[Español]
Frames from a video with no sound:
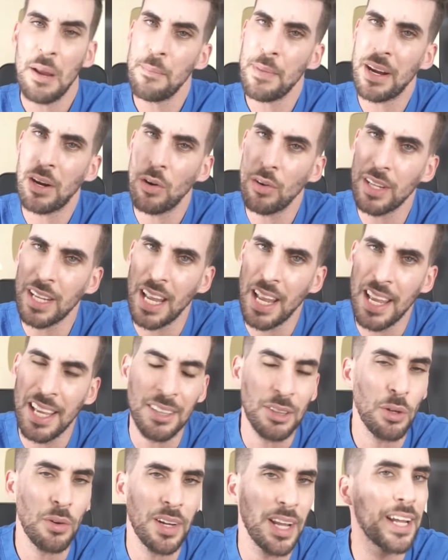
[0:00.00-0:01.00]
es mejor que
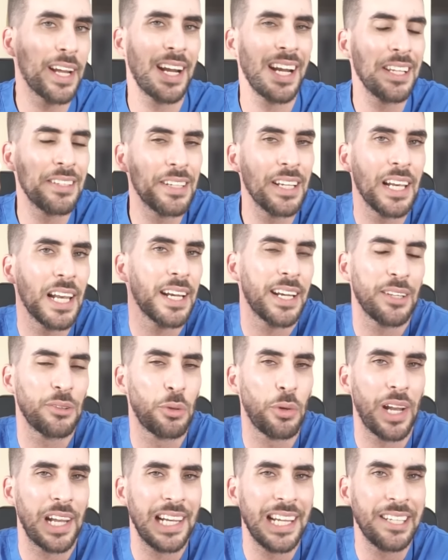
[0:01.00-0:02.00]
esto que crece en la
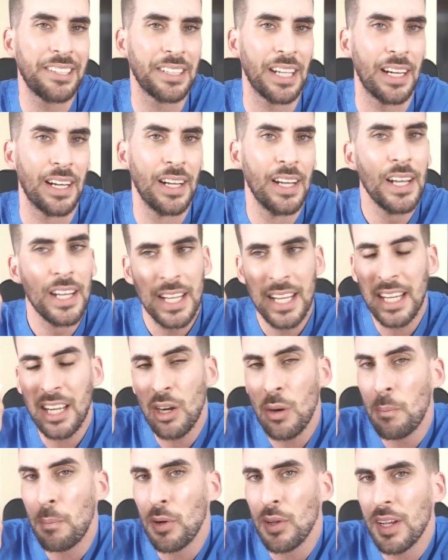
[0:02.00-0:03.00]
naturaleza y que
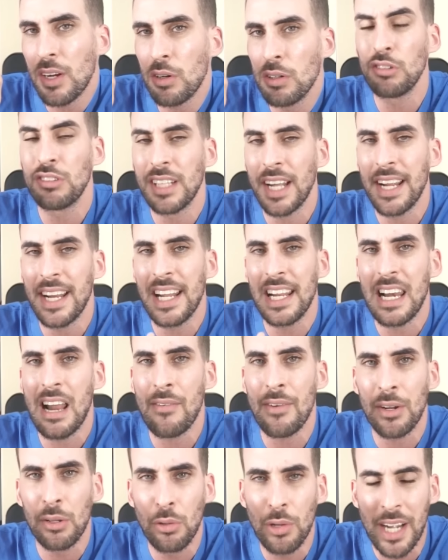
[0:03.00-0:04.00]
lo podés conseguir en la
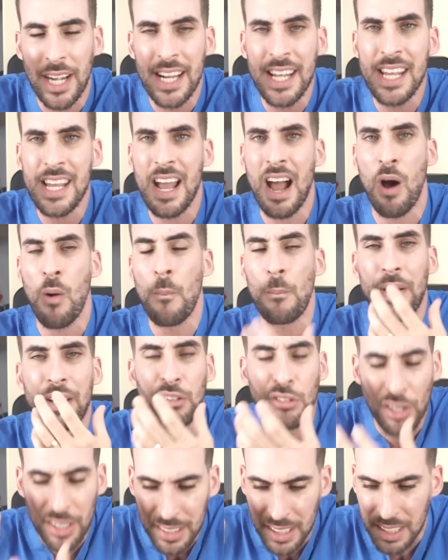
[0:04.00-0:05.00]
verdulería a un
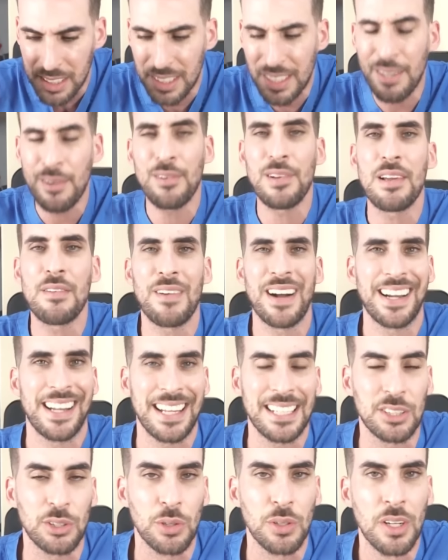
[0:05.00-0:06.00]
precio accesible,
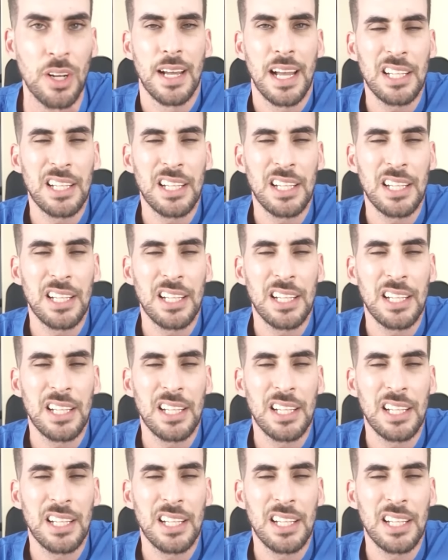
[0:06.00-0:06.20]
barato?